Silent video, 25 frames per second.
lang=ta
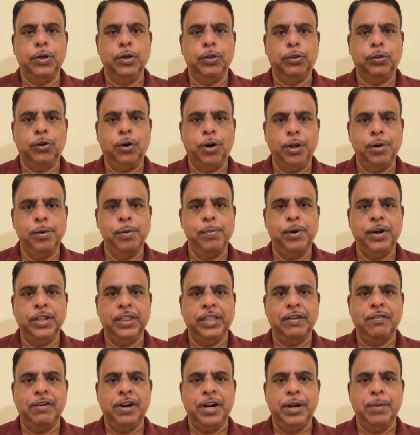தொடர்புபடுத்த
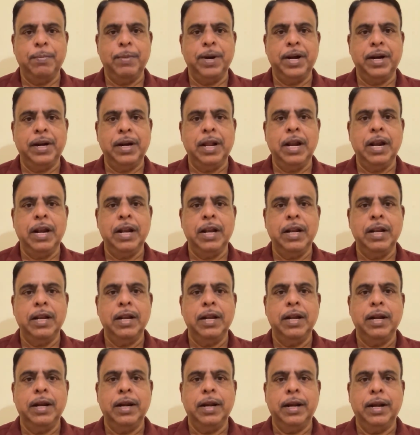வேண்டுமென்றால்
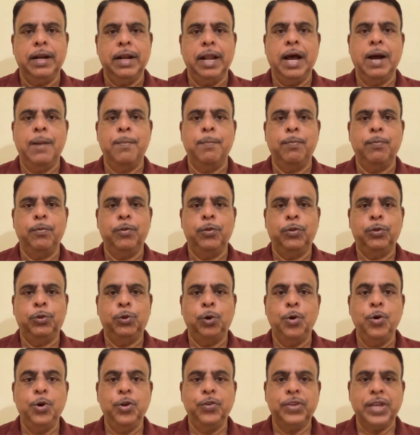நாம்
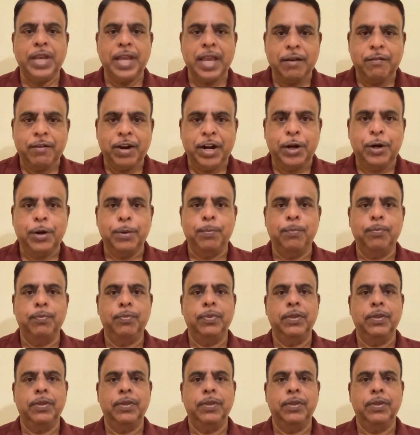தொண்டு செய்ய வேண்டும்